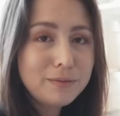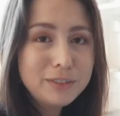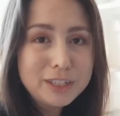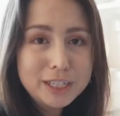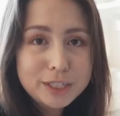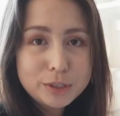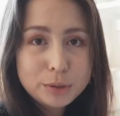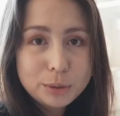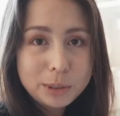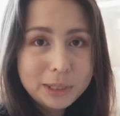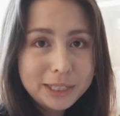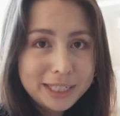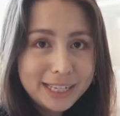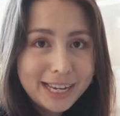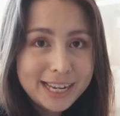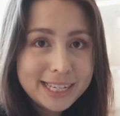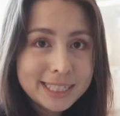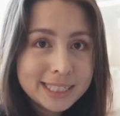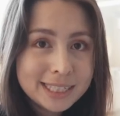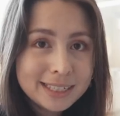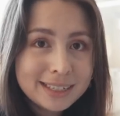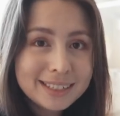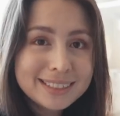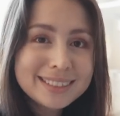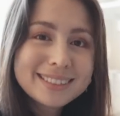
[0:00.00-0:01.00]
wir natürlich
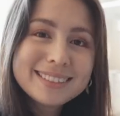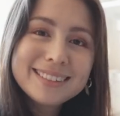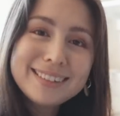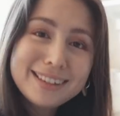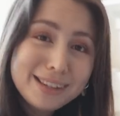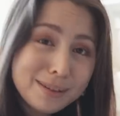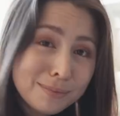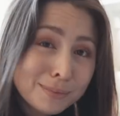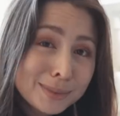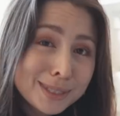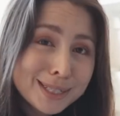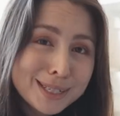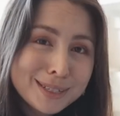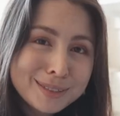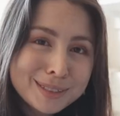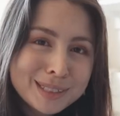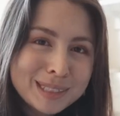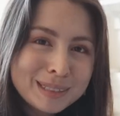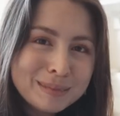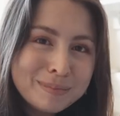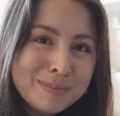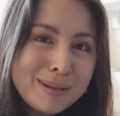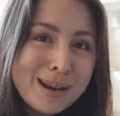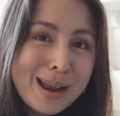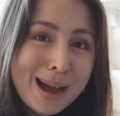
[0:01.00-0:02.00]
Esthers
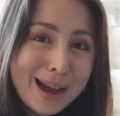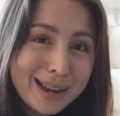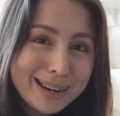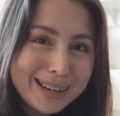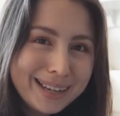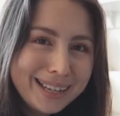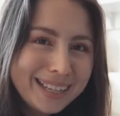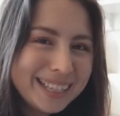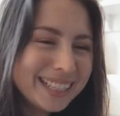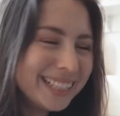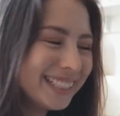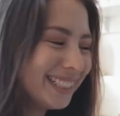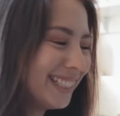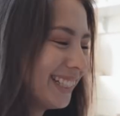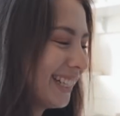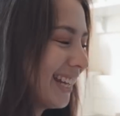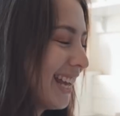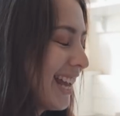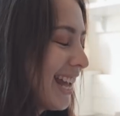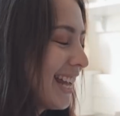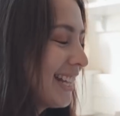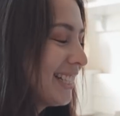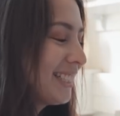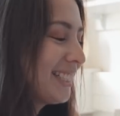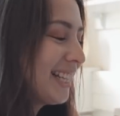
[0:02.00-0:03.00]
Lebensinselplaner.
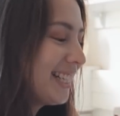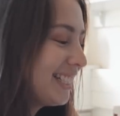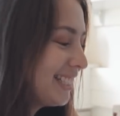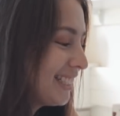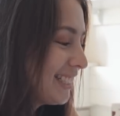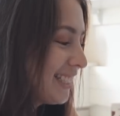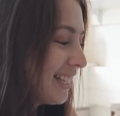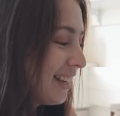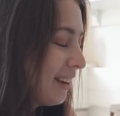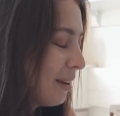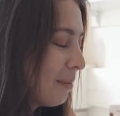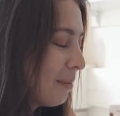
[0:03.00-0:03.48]
Der liegt hier